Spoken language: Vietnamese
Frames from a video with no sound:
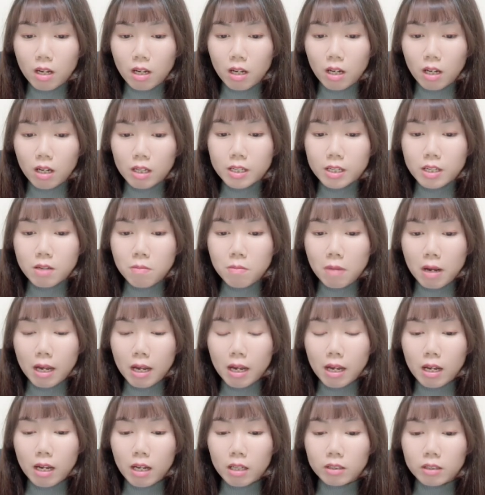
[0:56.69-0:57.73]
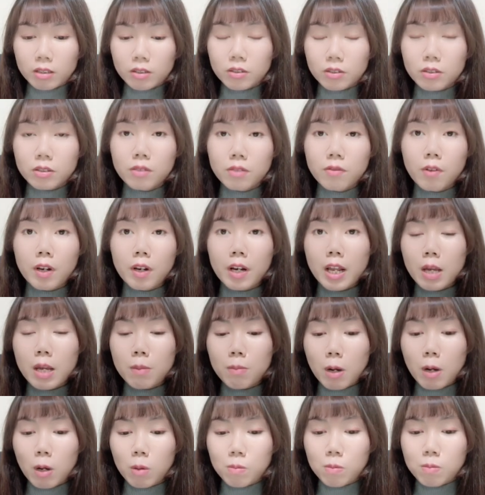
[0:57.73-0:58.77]
à, khi mà người Việt
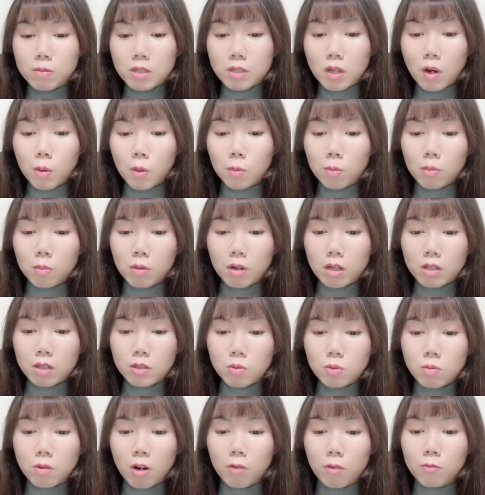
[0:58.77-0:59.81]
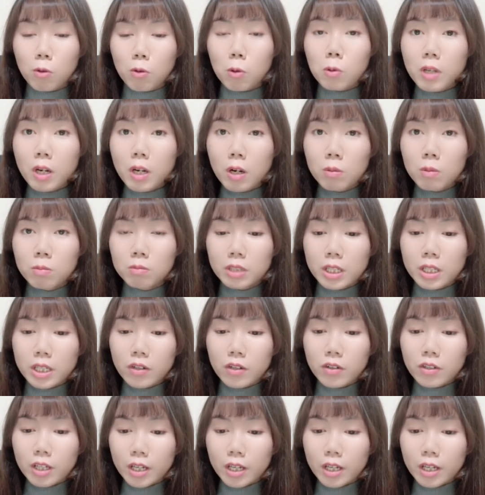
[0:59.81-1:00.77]
Nam học xong uh, trung học phổ thông thì có